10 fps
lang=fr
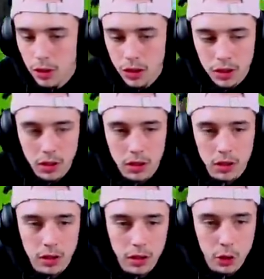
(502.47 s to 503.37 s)
ouais, les gars,
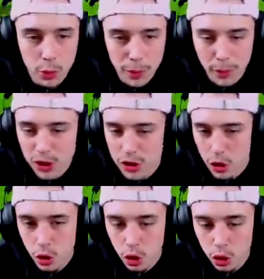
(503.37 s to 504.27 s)
double pompe
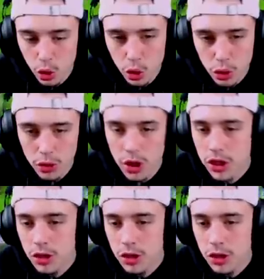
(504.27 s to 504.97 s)
chasseur de retour. Non, je